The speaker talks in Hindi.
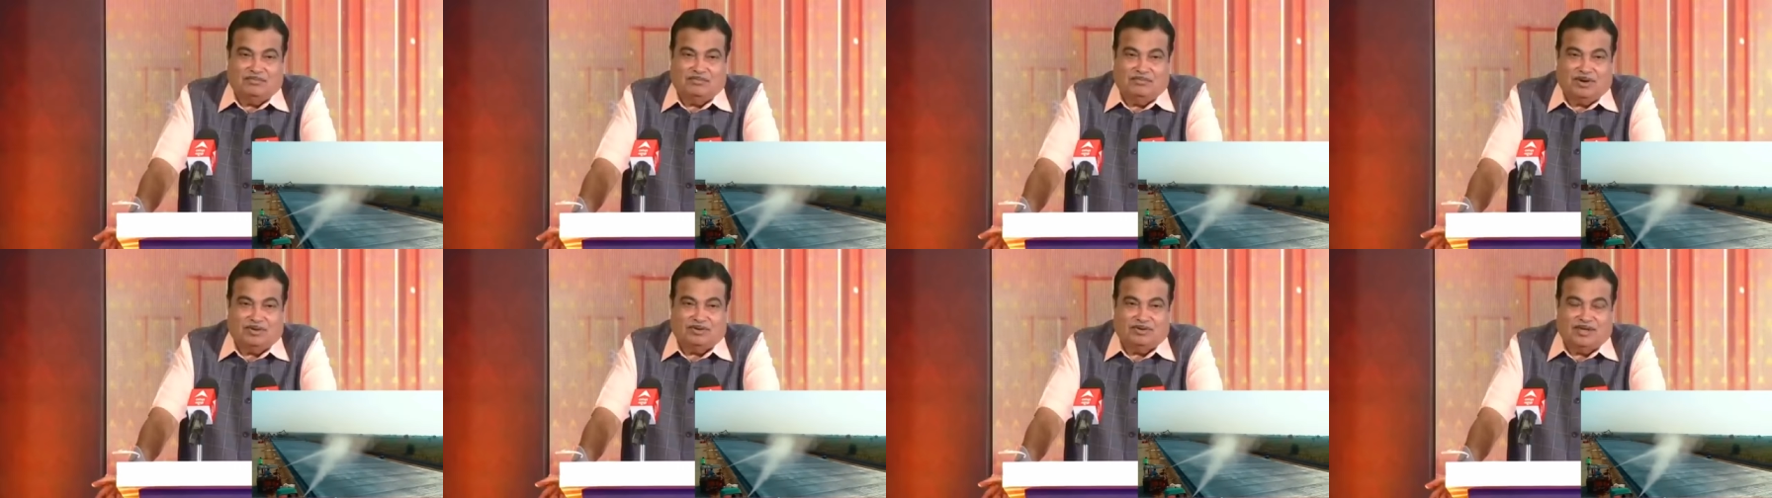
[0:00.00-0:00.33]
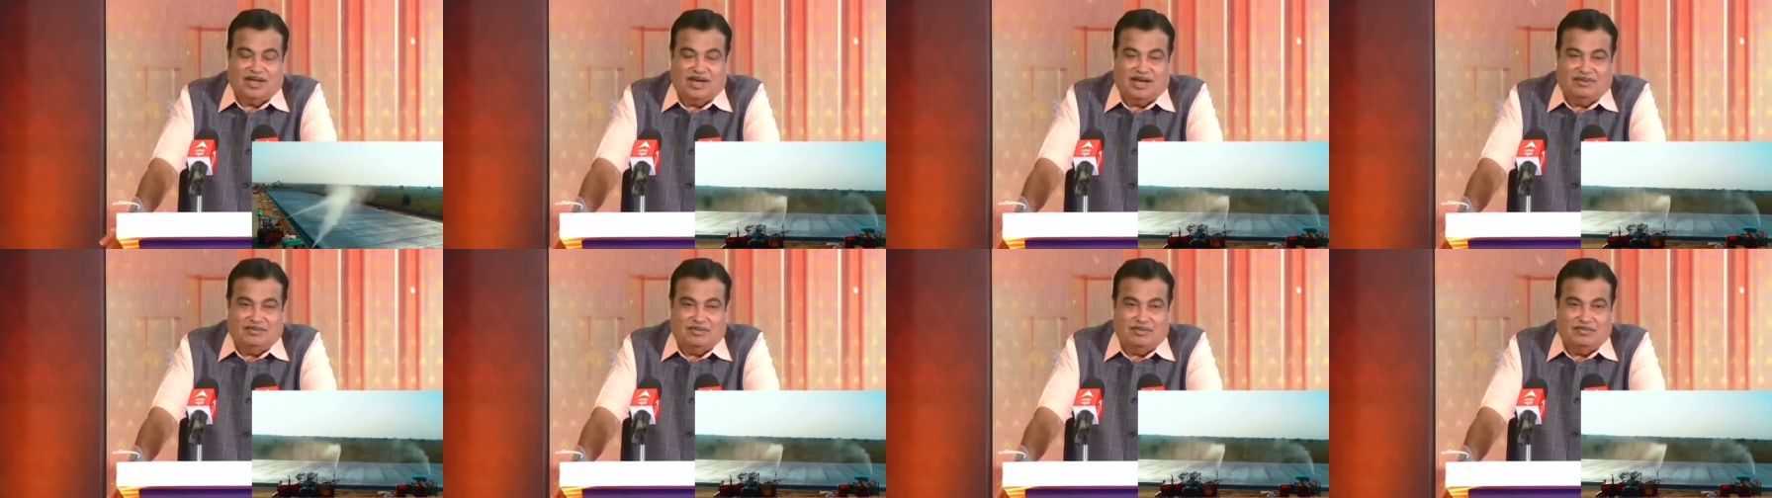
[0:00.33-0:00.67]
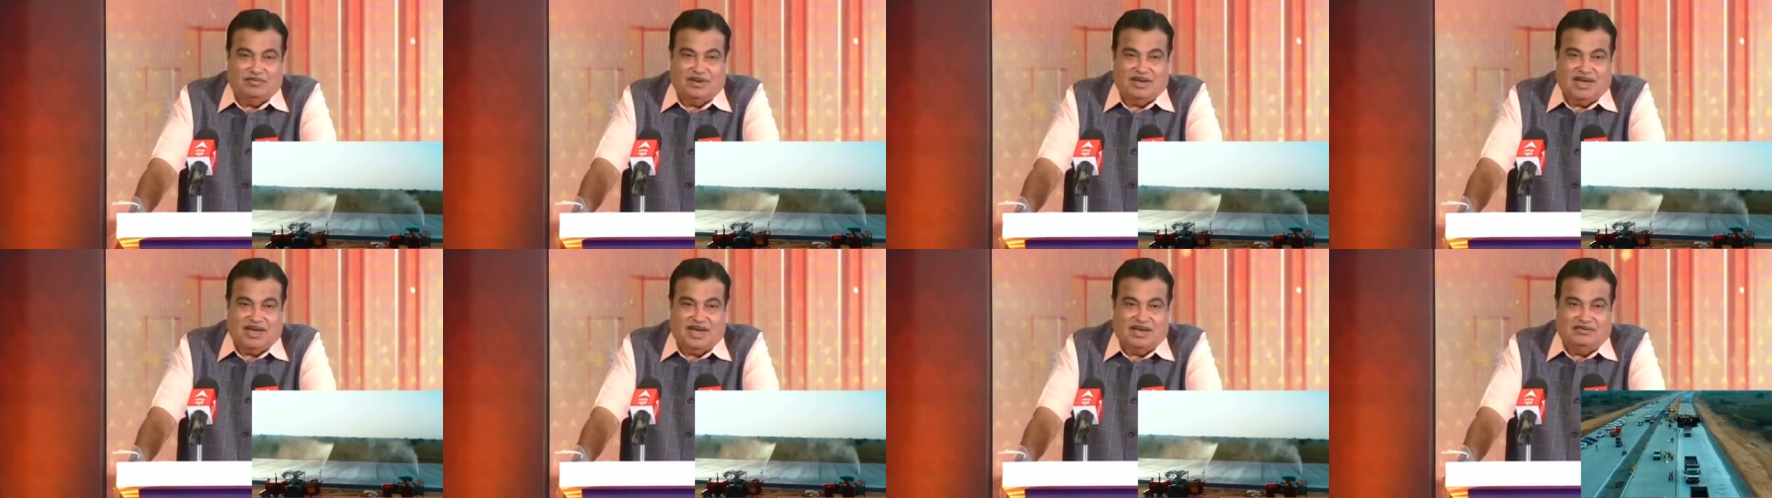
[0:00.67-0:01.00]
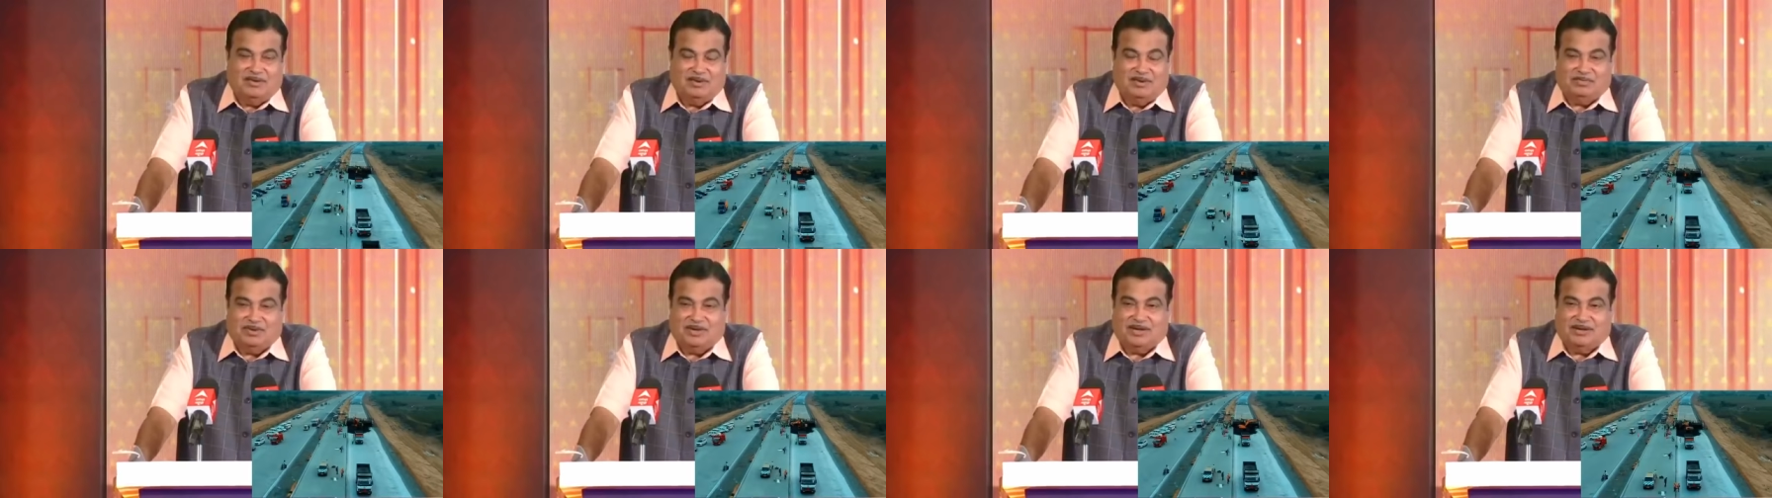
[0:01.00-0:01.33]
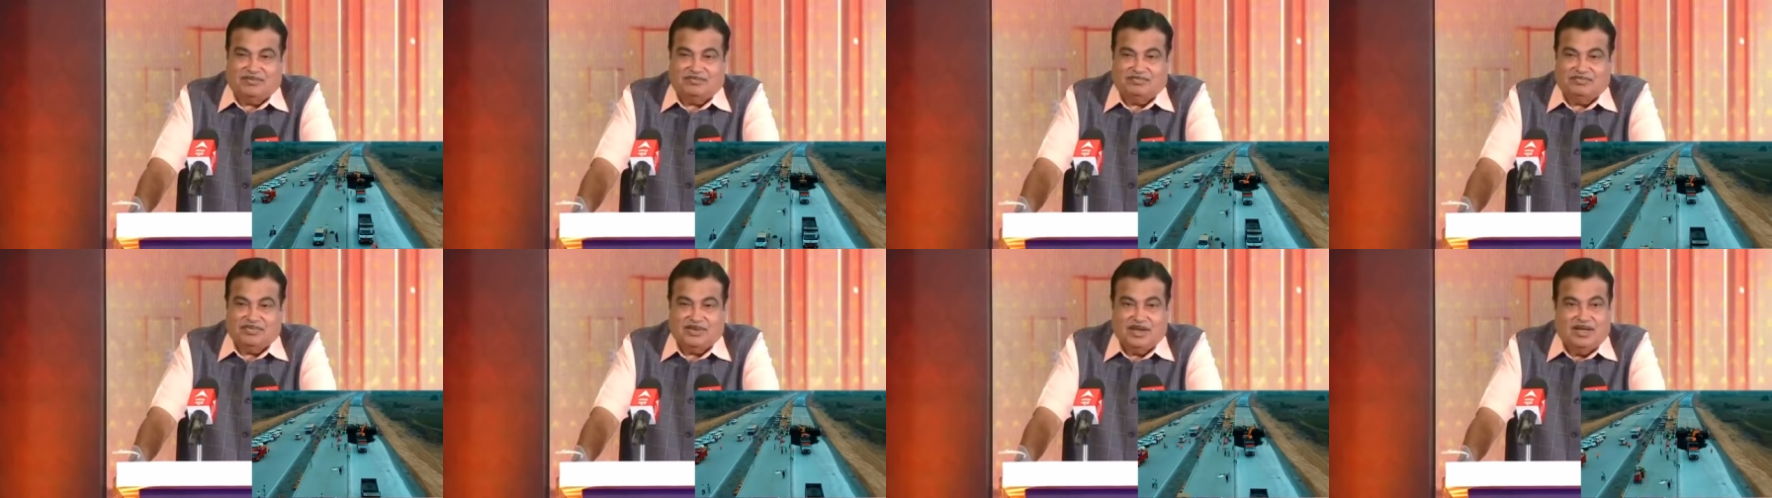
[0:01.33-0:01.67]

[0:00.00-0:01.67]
बड़ौदा मुंबई हाईवे पर